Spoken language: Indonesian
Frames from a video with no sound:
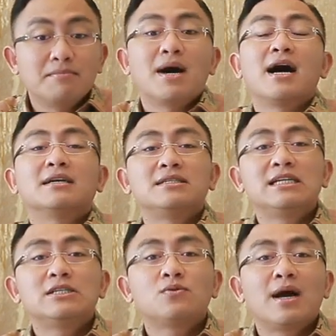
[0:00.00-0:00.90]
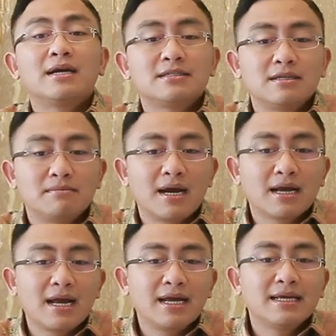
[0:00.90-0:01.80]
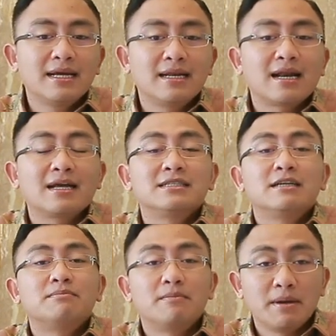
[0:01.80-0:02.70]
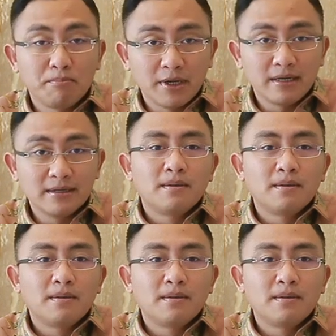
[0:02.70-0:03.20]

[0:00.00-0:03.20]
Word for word: mahasiswa sebagai generasi pemimpin,